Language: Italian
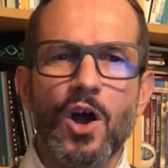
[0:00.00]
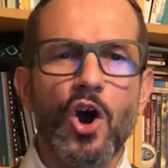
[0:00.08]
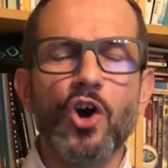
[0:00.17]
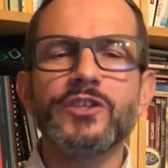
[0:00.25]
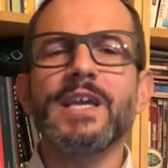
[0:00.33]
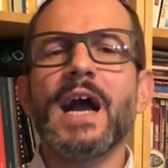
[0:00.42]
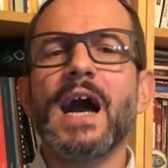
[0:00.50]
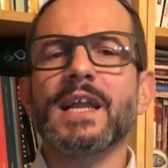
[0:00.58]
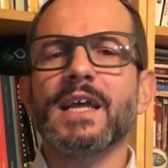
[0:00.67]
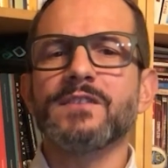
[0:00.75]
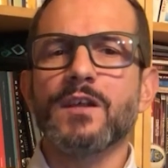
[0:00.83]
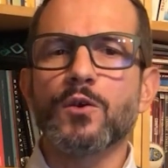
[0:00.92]
ogni
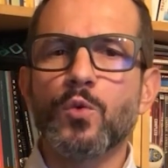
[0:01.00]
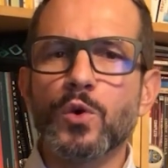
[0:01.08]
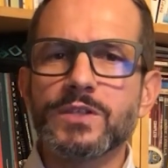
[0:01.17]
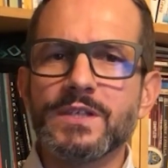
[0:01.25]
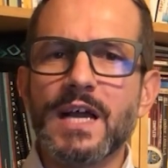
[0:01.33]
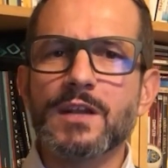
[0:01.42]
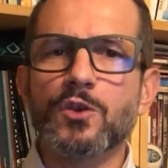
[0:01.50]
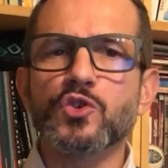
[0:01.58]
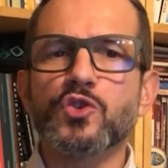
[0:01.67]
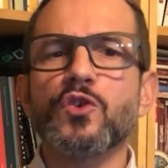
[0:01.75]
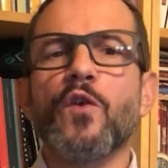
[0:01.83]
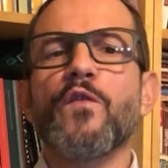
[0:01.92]
area del quotidiano
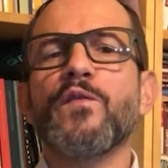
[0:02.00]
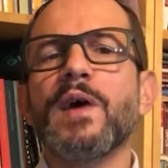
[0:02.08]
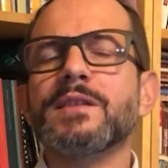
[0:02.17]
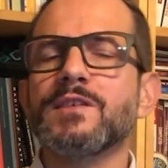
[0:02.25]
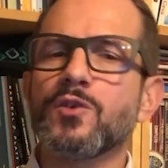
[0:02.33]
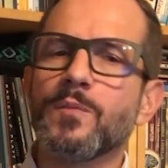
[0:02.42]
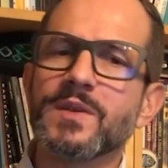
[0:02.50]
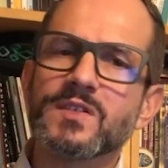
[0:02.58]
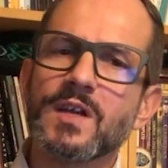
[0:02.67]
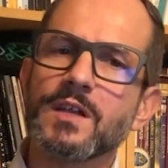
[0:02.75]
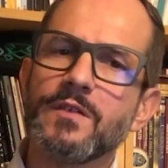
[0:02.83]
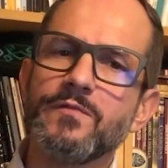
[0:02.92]
sono offerti come
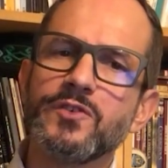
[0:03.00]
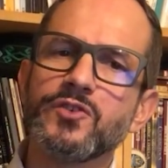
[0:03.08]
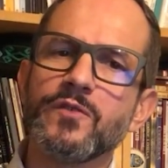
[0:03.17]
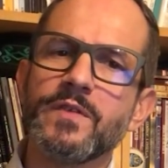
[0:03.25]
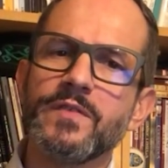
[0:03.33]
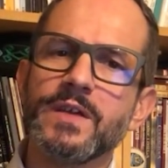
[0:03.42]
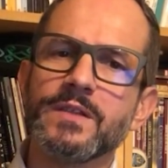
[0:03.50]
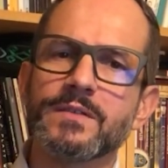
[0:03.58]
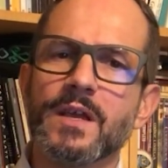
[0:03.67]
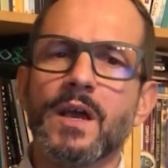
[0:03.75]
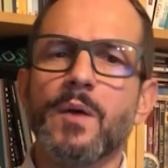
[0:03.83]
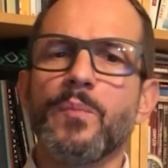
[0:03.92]
sacrificio
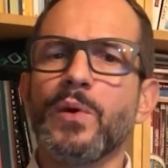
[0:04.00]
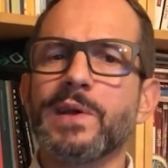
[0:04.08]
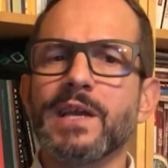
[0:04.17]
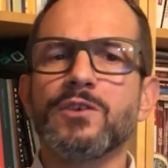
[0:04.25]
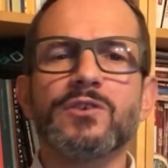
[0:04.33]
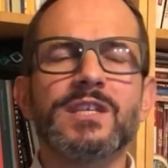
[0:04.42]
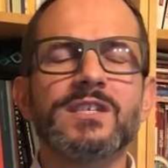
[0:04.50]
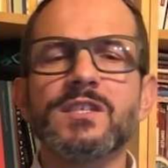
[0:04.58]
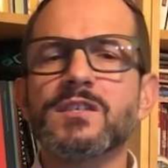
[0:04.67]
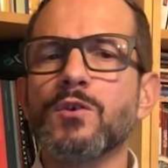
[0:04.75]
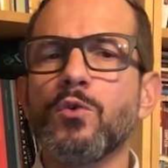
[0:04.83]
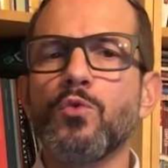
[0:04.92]
vivente, poiché non
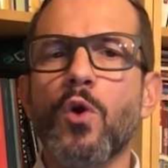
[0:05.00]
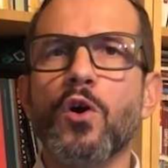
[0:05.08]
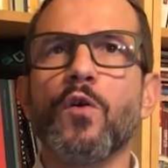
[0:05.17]
esiste un luogo